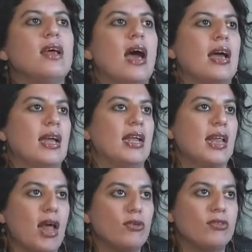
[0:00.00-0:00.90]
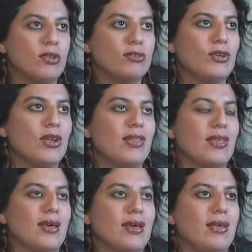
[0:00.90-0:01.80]
ha generado situaciones
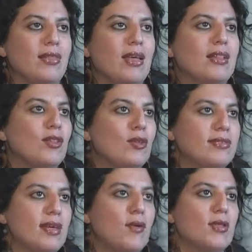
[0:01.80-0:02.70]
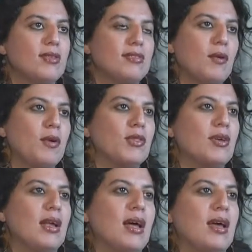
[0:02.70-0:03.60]
de, de, intento de secuestro y
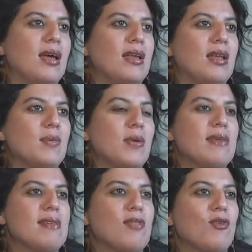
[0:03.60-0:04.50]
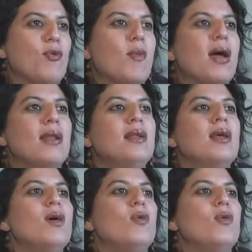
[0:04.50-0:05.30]
secuestro en la, provincia de Tucumán,